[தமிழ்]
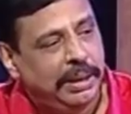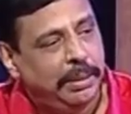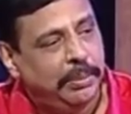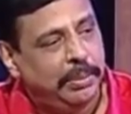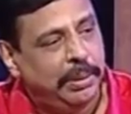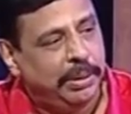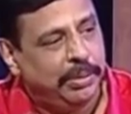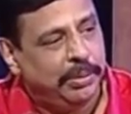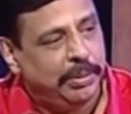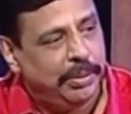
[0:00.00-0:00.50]

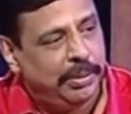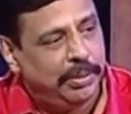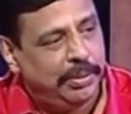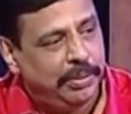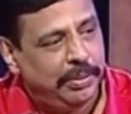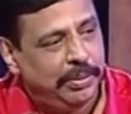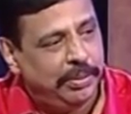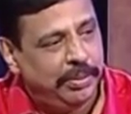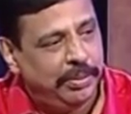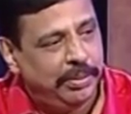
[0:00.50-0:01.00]
எப்படி சாப்பிட
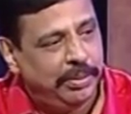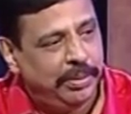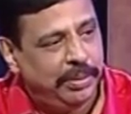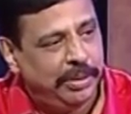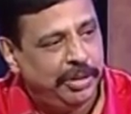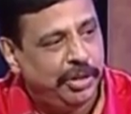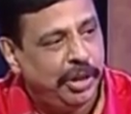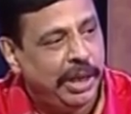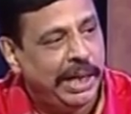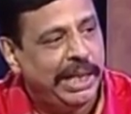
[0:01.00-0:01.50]
முடியும்
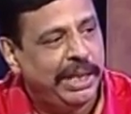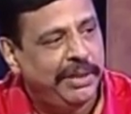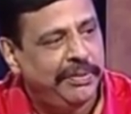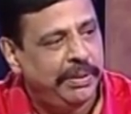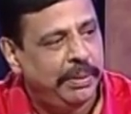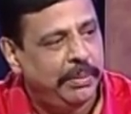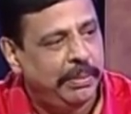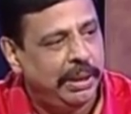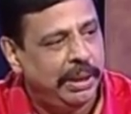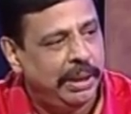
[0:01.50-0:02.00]

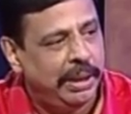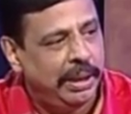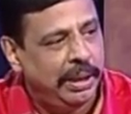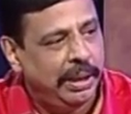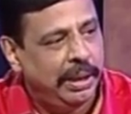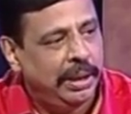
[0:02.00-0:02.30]
ஜாயிண்ட் ஃபேமிலி